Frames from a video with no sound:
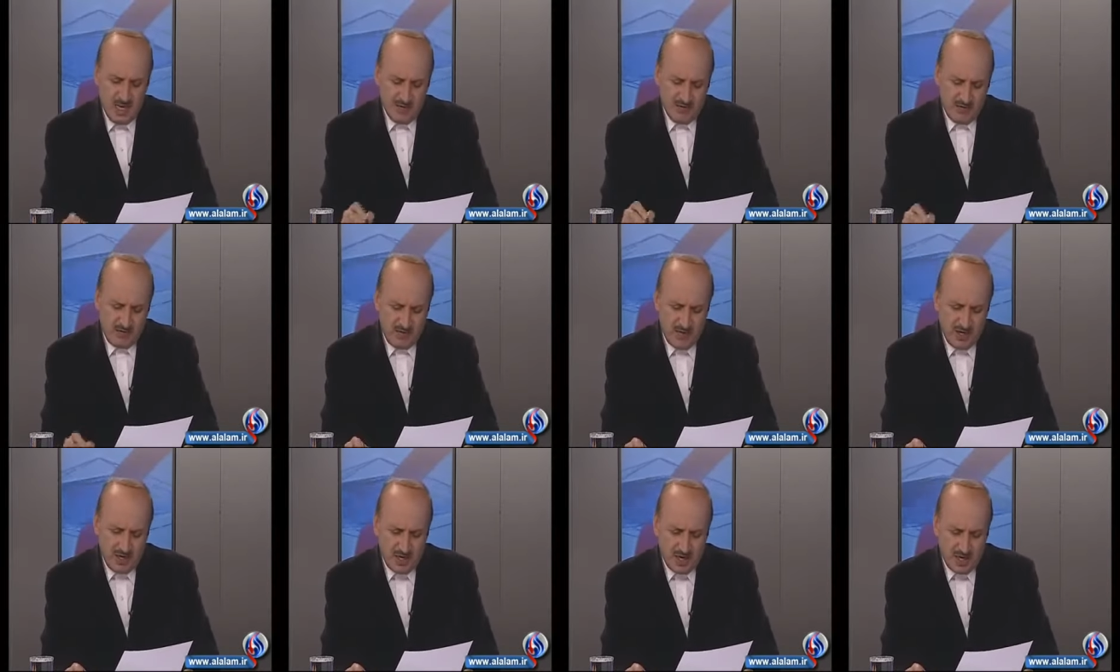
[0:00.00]

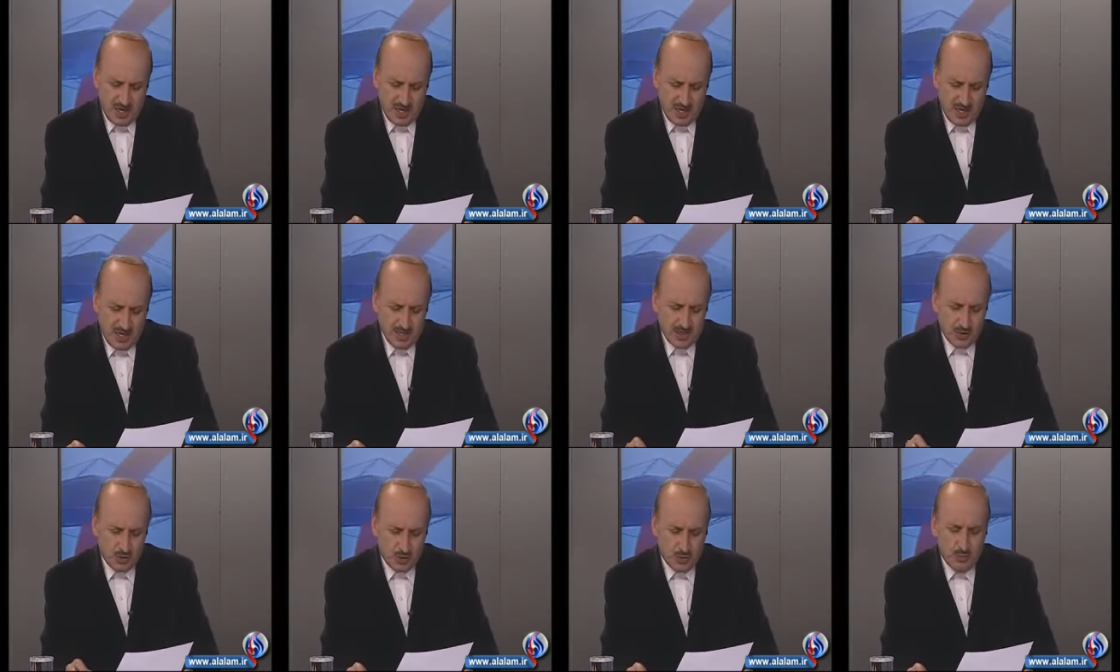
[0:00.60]
في
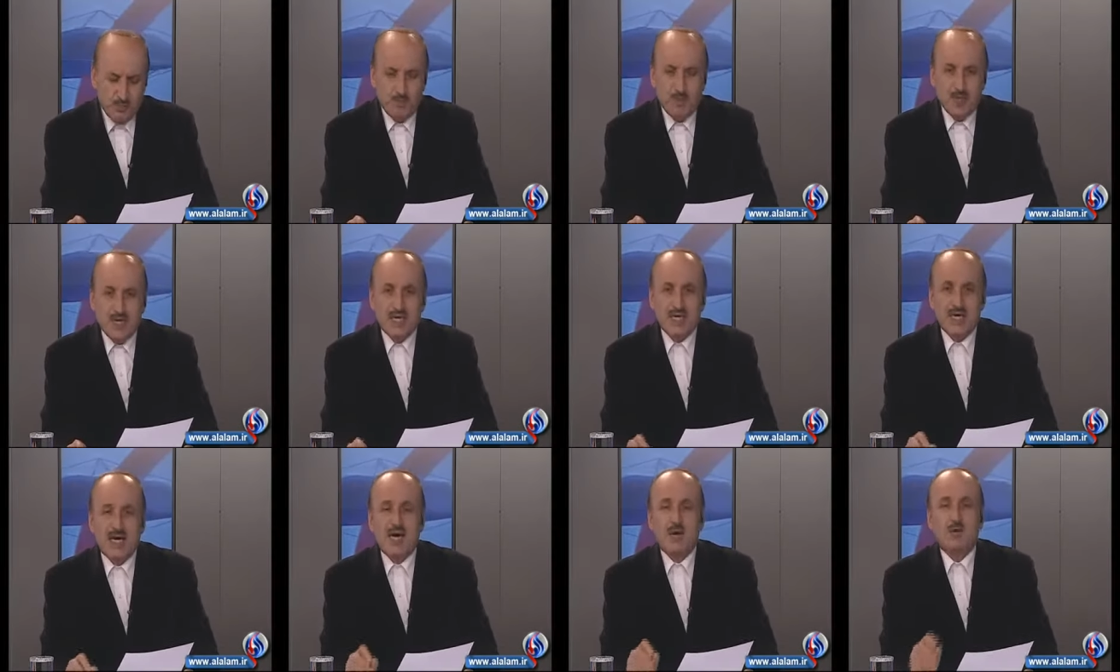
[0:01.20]
أغراض
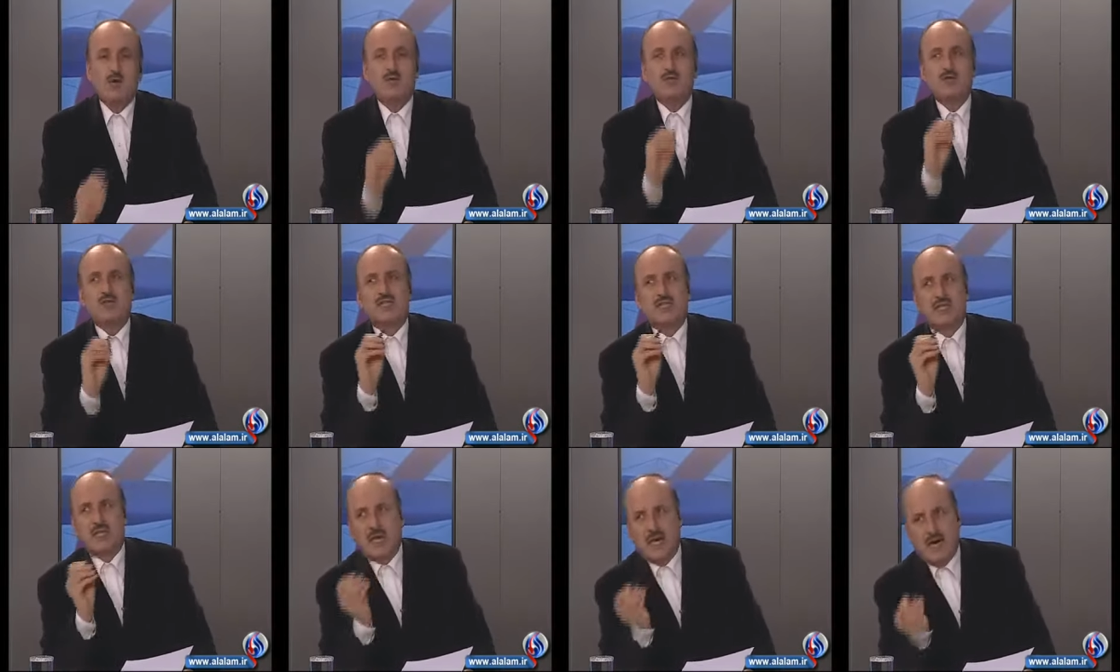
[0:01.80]
طبية وفي
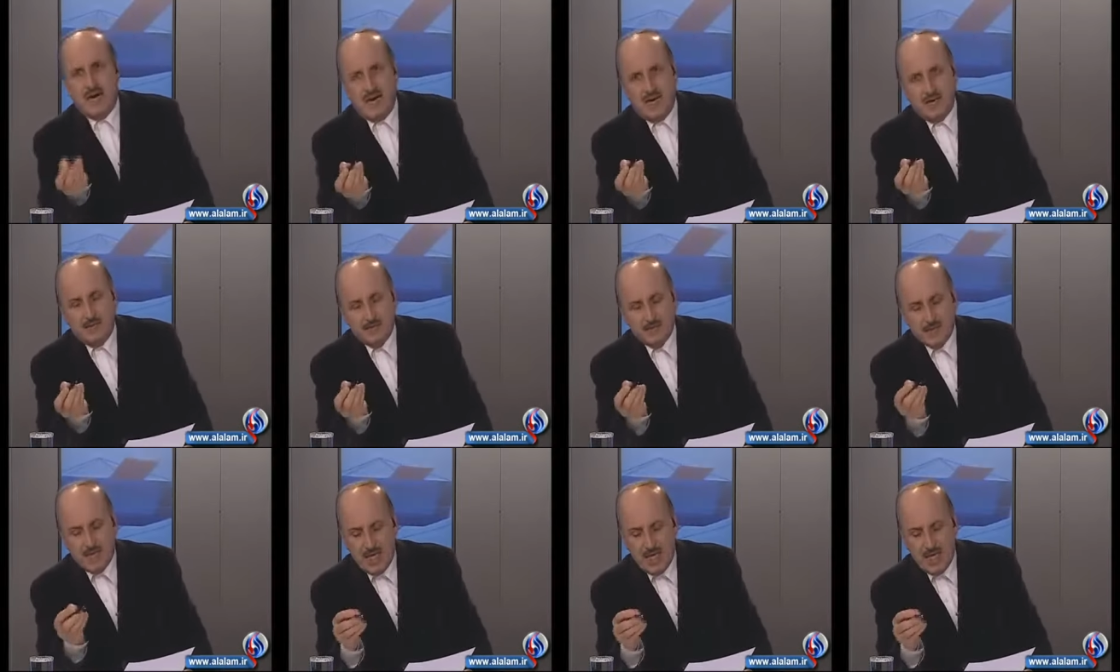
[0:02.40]
الزراعة